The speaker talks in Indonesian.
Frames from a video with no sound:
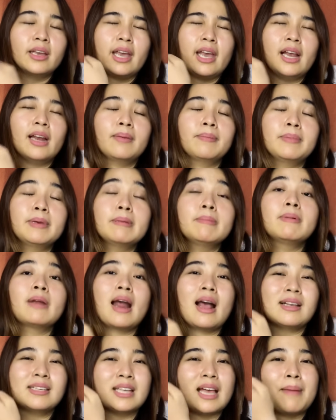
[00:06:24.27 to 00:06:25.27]
kayak lebih
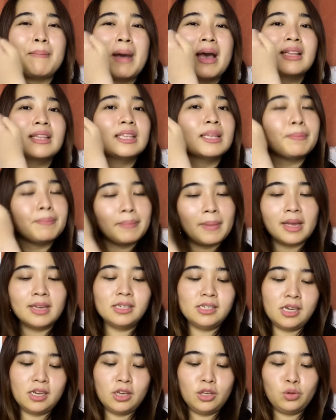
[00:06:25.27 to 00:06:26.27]
berasa mantep
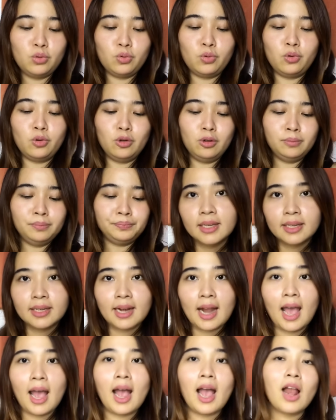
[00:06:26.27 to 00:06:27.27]
aja gitu
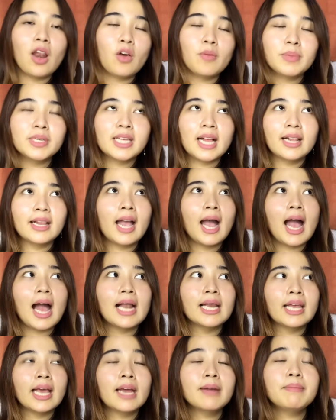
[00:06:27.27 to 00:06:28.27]
nah kalau misalnya
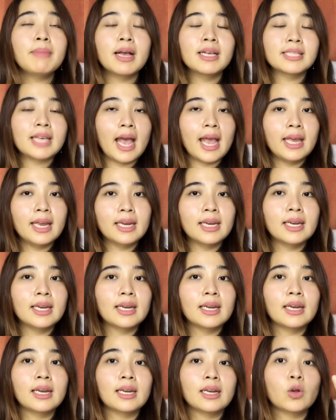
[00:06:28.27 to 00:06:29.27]
kalian
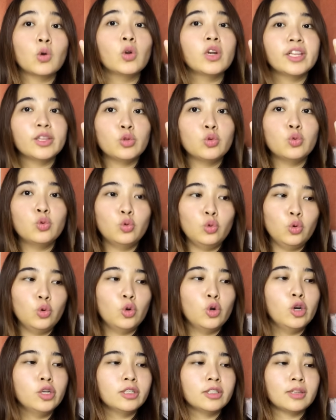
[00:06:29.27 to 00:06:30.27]
basahin kulit
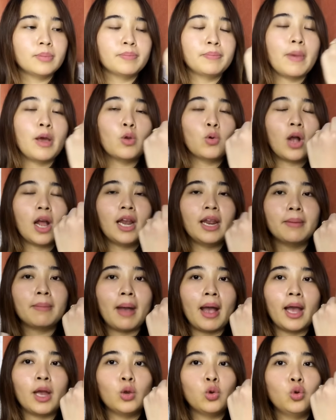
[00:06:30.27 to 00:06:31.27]
dulu baru kalian
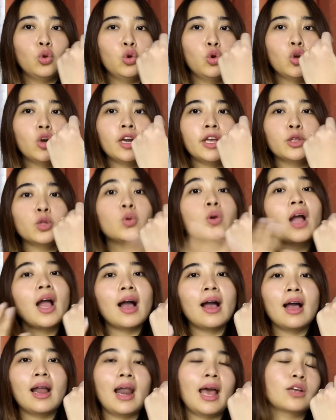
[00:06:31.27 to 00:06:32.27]
pakai lulur itu
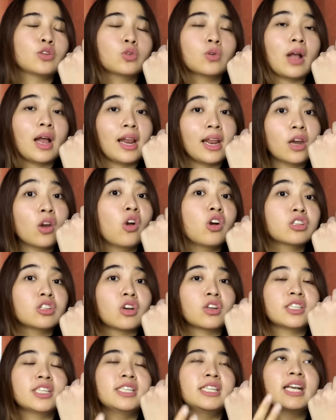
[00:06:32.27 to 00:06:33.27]
nggak langsung kalian
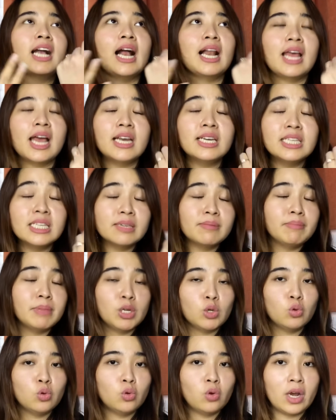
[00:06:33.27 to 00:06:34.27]
gosok jadi kalian
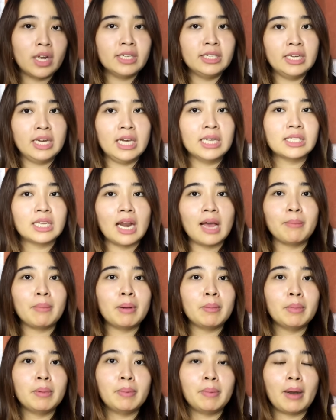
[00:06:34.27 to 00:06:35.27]
diemin dulu aja selama
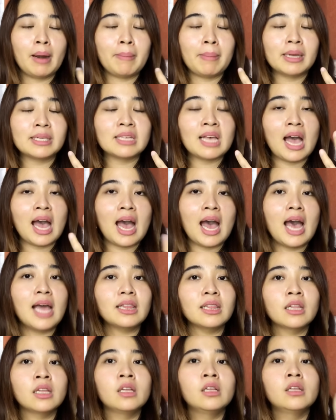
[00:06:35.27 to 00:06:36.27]
beberapa
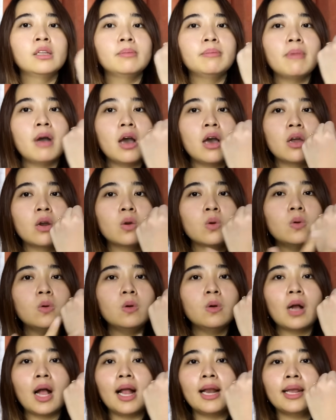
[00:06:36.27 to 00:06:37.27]
saat baru
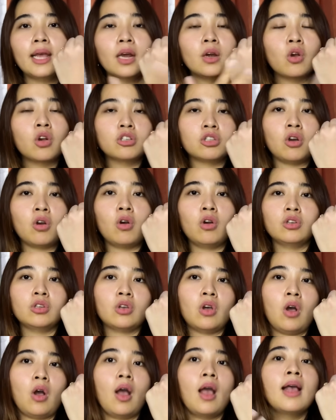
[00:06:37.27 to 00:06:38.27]
kalian
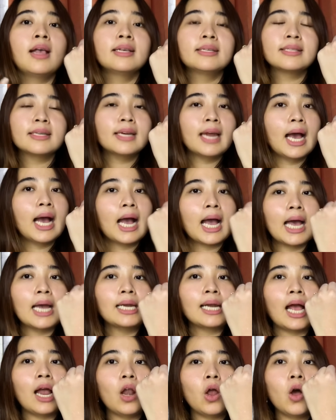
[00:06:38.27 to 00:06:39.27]
gosok-gosok sedangkan
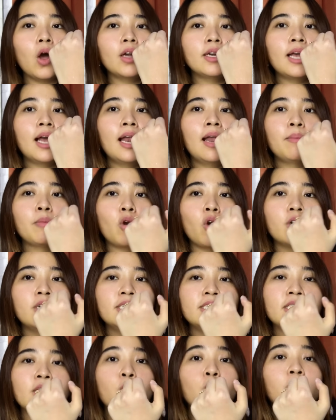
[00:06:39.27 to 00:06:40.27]
kalau dalam
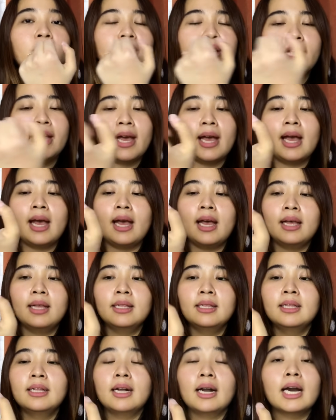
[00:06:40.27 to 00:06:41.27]
kondisi kulitnya
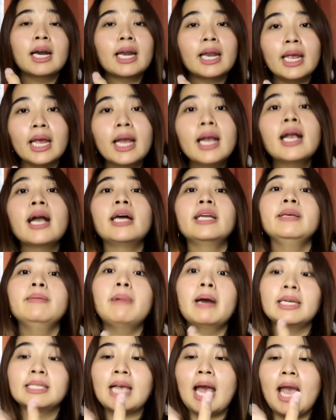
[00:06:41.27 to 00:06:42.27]
kering nggak
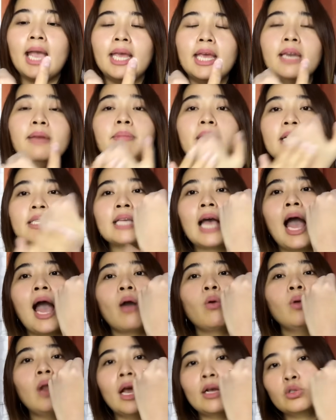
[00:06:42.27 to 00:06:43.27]
dibasahin biasa
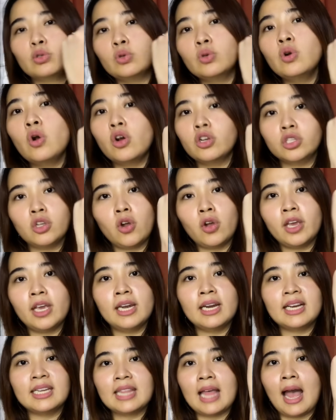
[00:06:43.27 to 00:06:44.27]
aku langsung
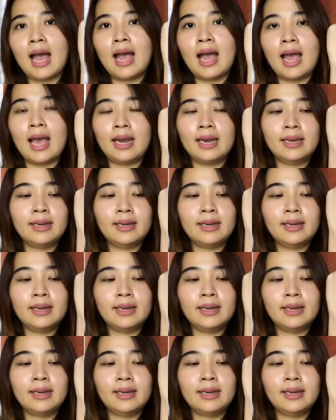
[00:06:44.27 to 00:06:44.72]
gosokin ke tangan